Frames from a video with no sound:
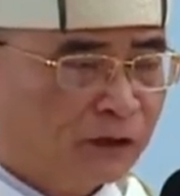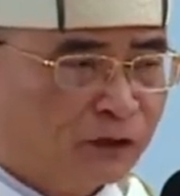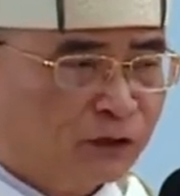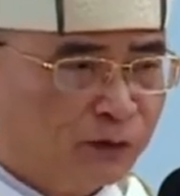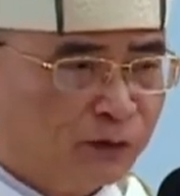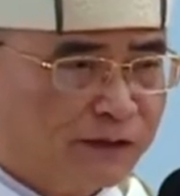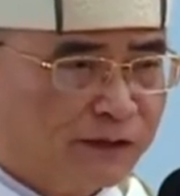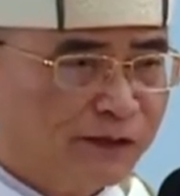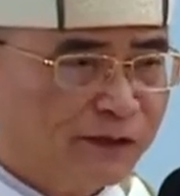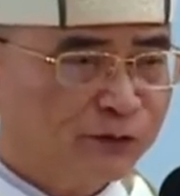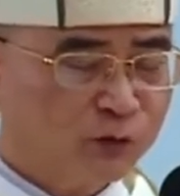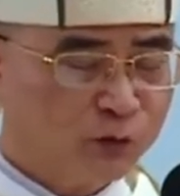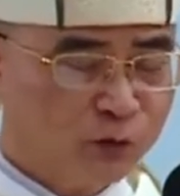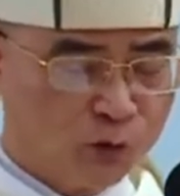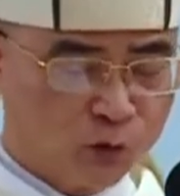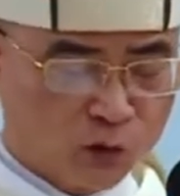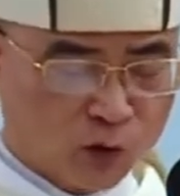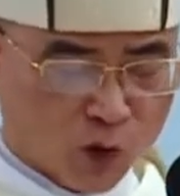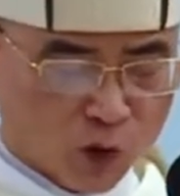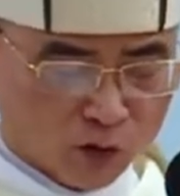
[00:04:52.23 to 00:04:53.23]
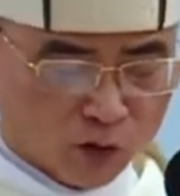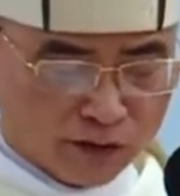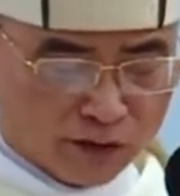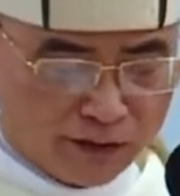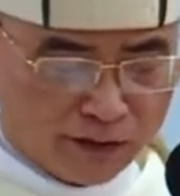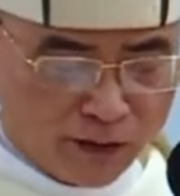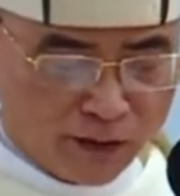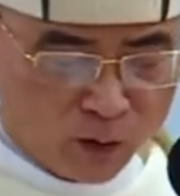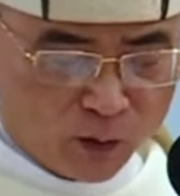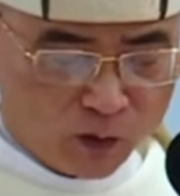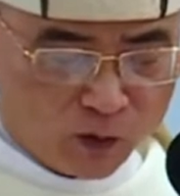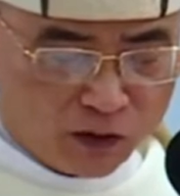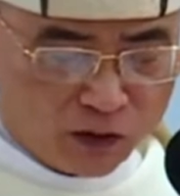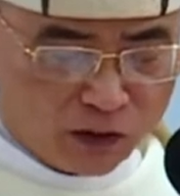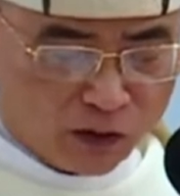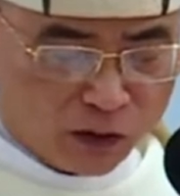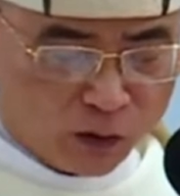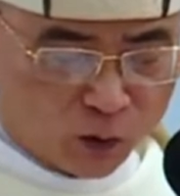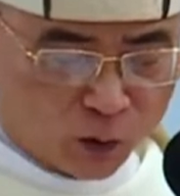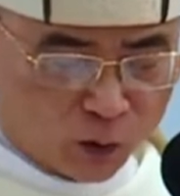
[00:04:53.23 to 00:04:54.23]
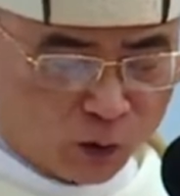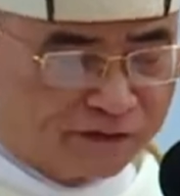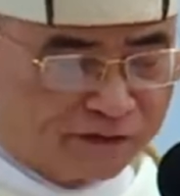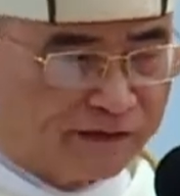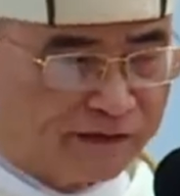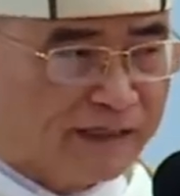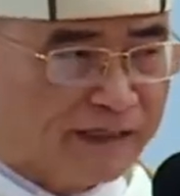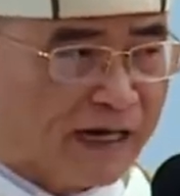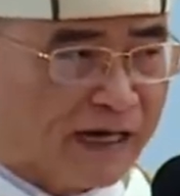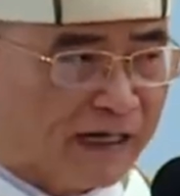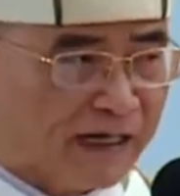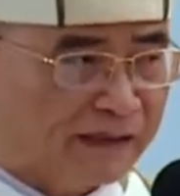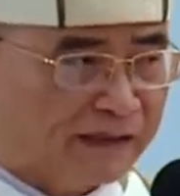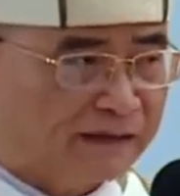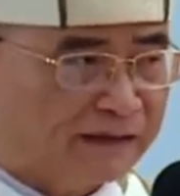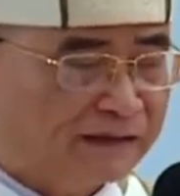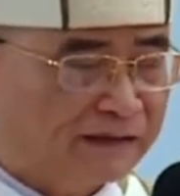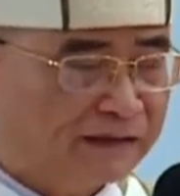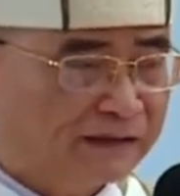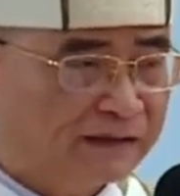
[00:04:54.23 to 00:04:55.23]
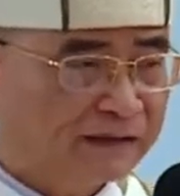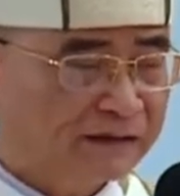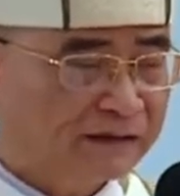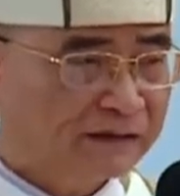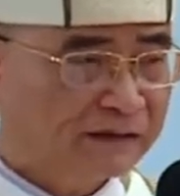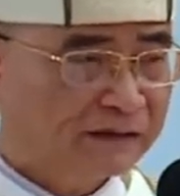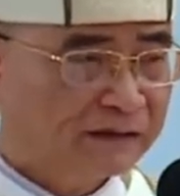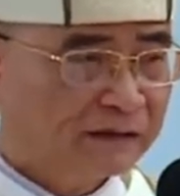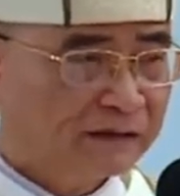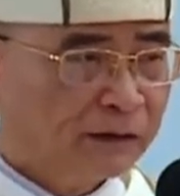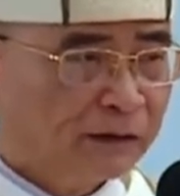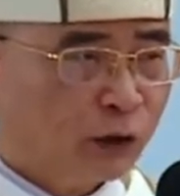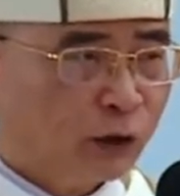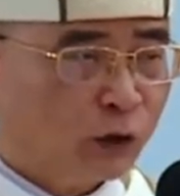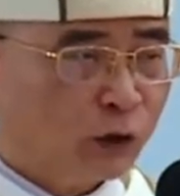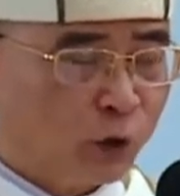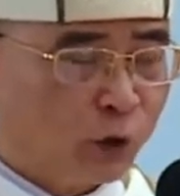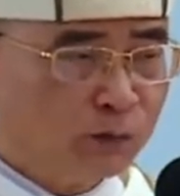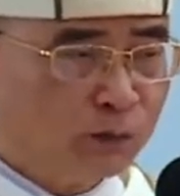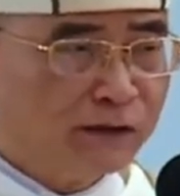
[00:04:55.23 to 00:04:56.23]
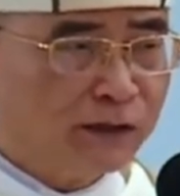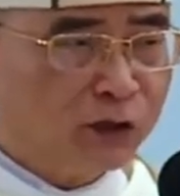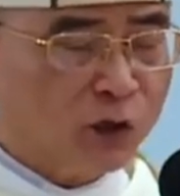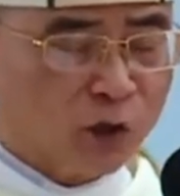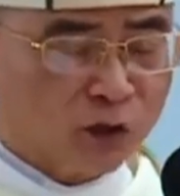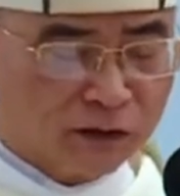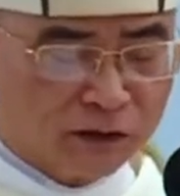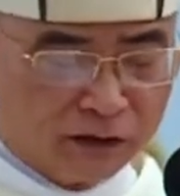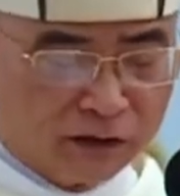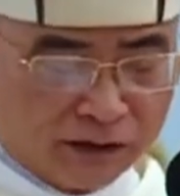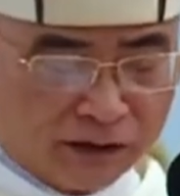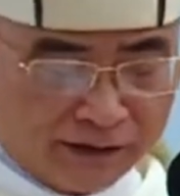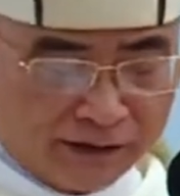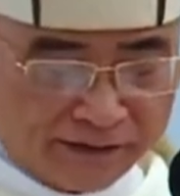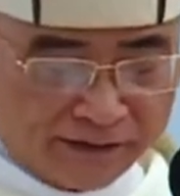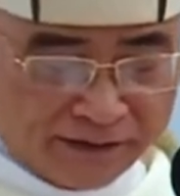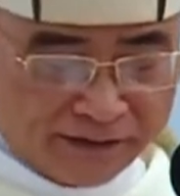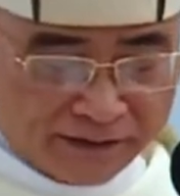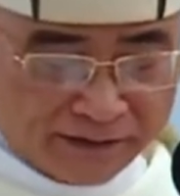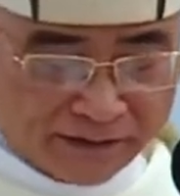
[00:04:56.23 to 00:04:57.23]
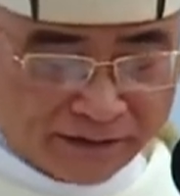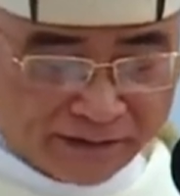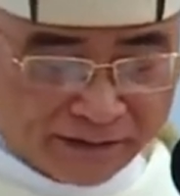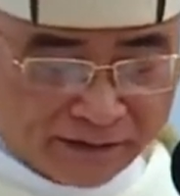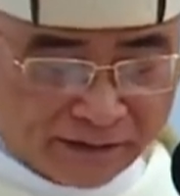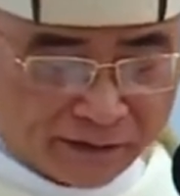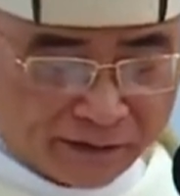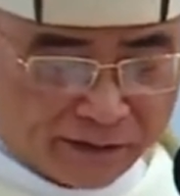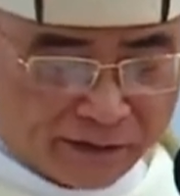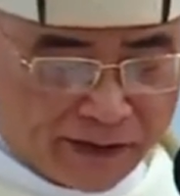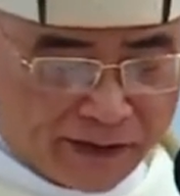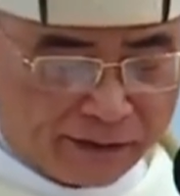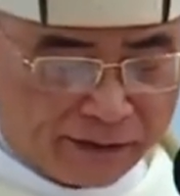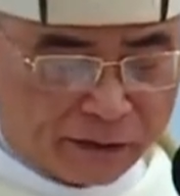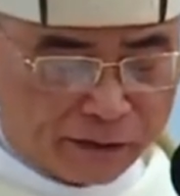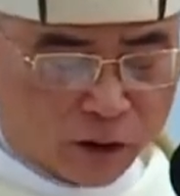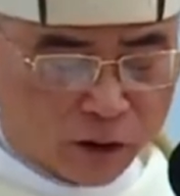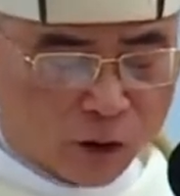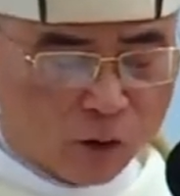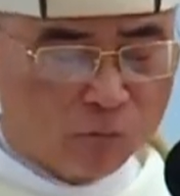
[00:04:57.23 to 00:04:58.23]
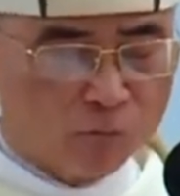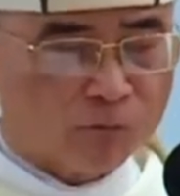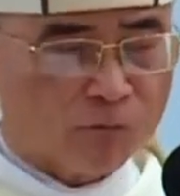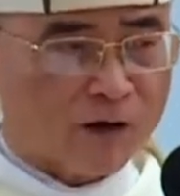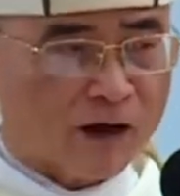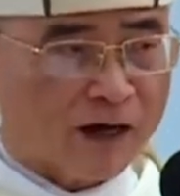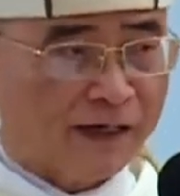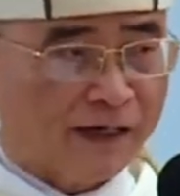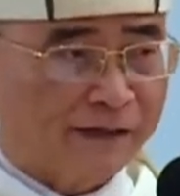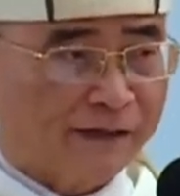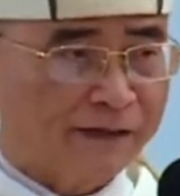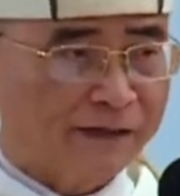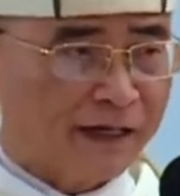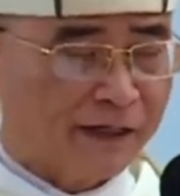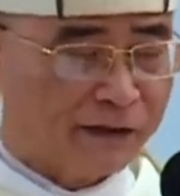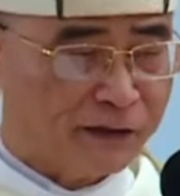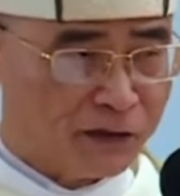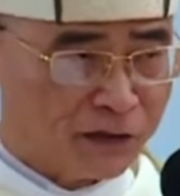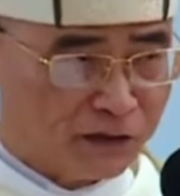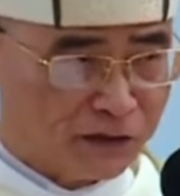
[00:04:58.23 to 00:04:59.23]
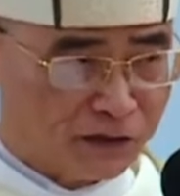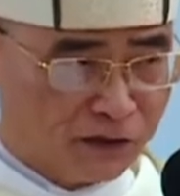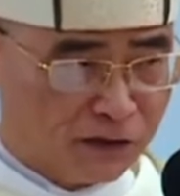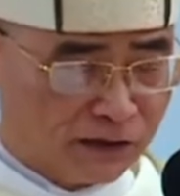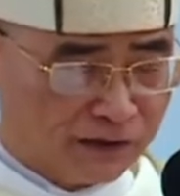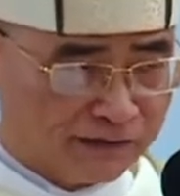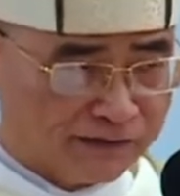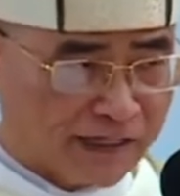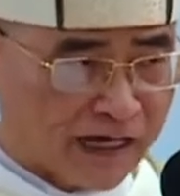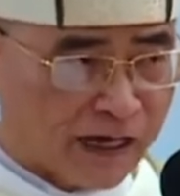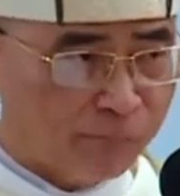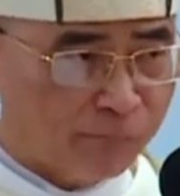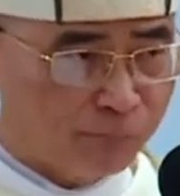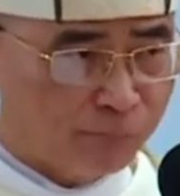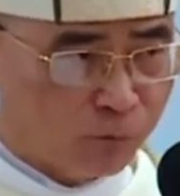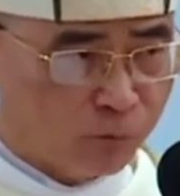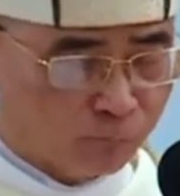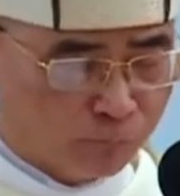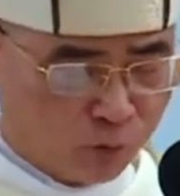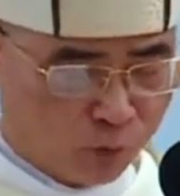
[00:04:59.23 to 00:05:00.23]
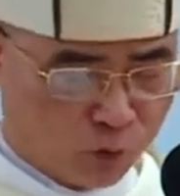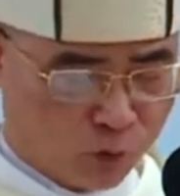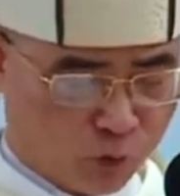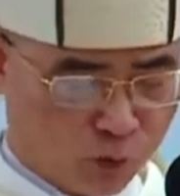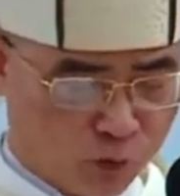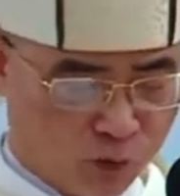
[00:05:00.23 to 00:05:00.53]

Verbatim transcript: Chúa Giêsu còn nêu gương của chính Ngài. Cũng như con người đến không phải để được người ta phục vụ